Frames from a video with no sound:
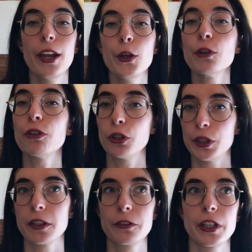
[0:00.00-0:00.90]
Non voglio
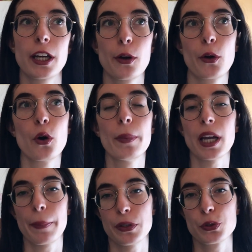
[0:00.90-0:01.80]
dirvi che come
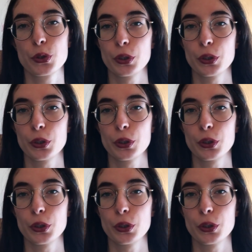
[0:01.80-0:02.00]
la penso